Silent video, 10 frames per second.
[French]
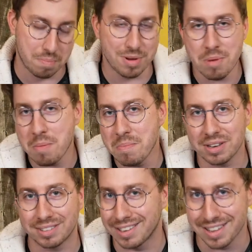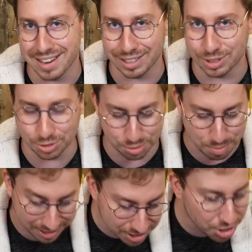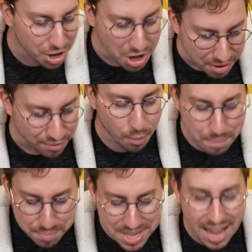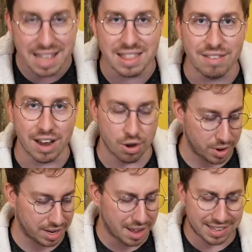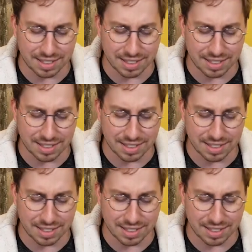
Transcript: Puis m'en m'essayer là-dessus parce que faut bien évaluer.